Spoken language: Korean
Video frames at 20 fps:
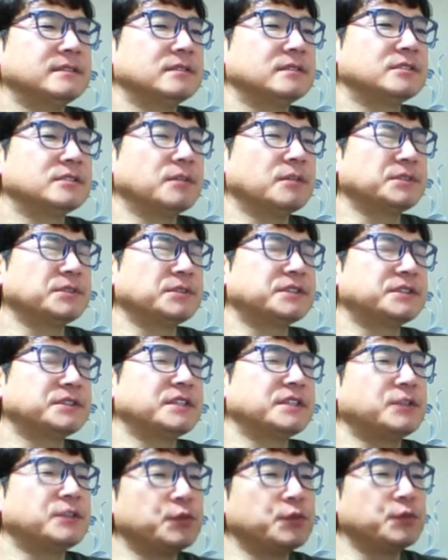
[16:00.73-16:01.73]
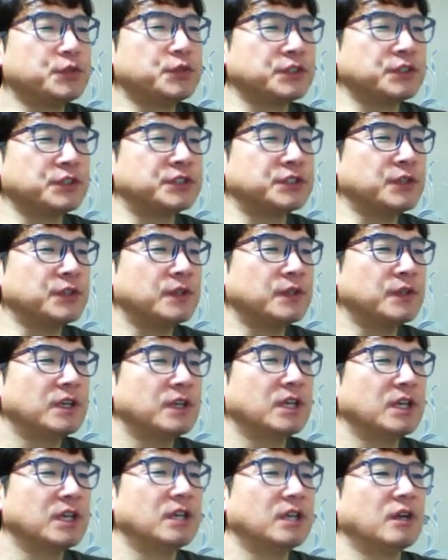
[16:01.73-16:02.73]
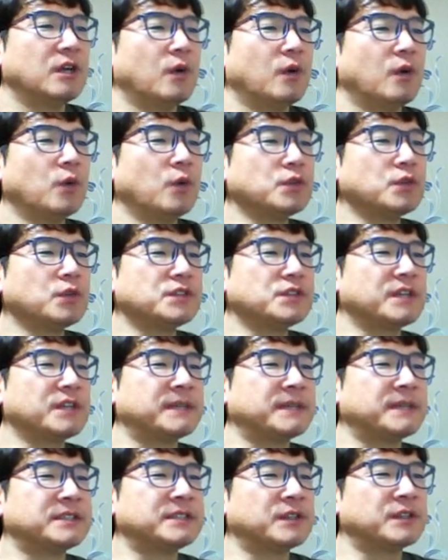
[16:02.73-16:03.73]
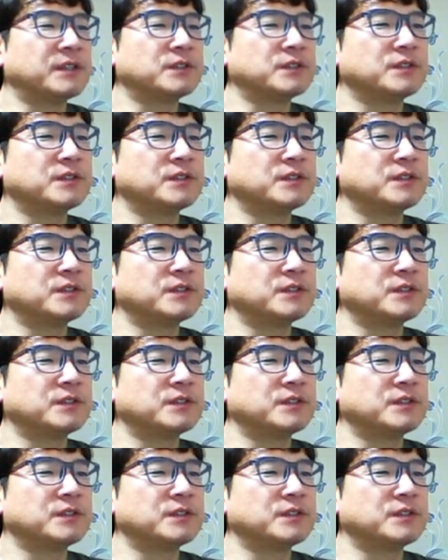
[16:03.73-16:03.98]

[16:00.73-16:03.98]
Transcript: 서브스티튜션이죠. 혼돈스럽게 만드는 거죠.